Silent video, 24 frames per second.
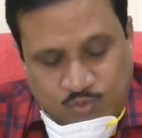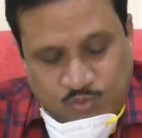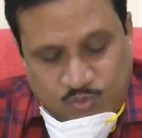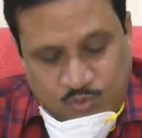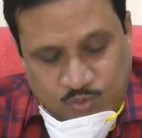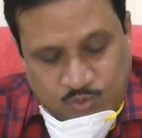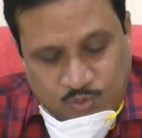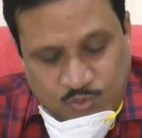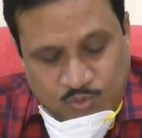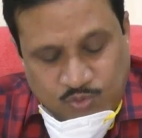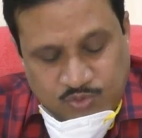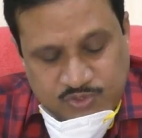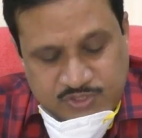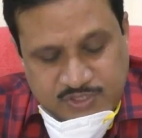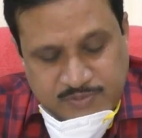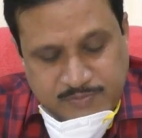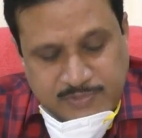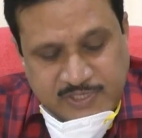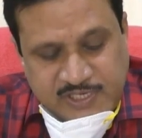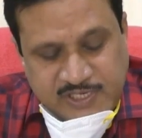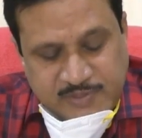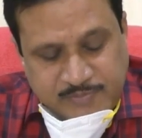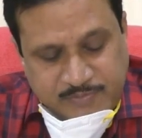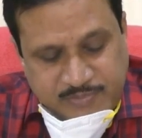उन लोगों से
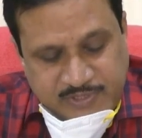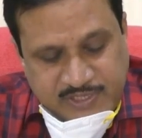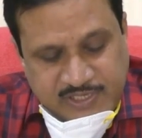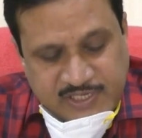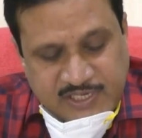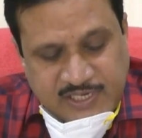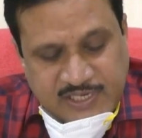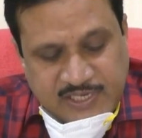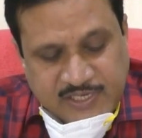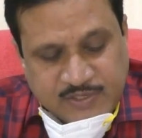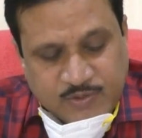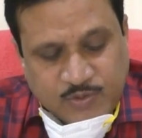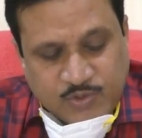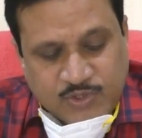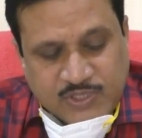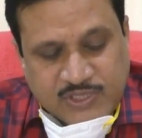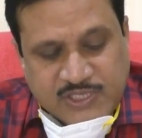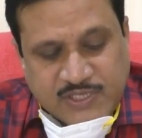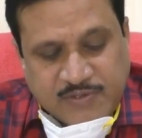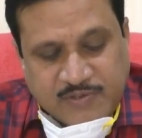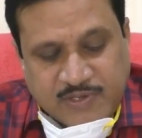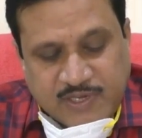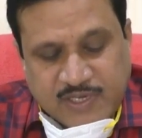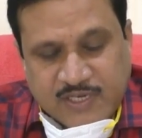मेरी अपील है क्योंकि
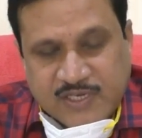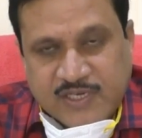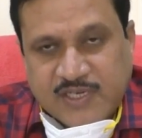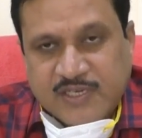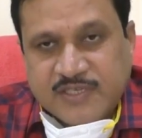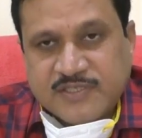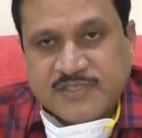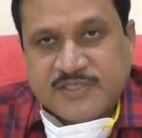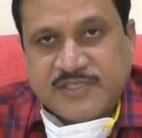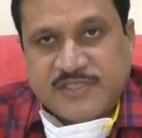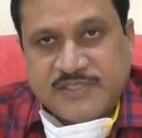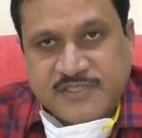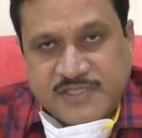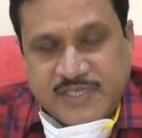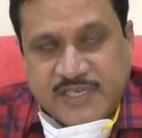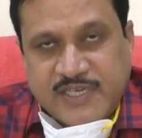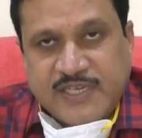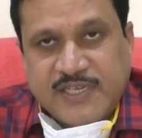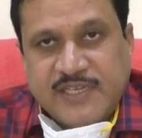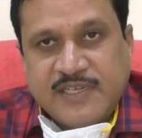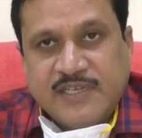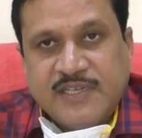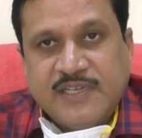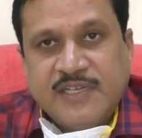त्यौहार का सीज़न
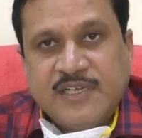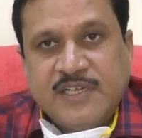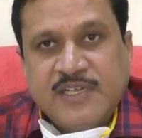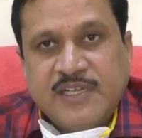है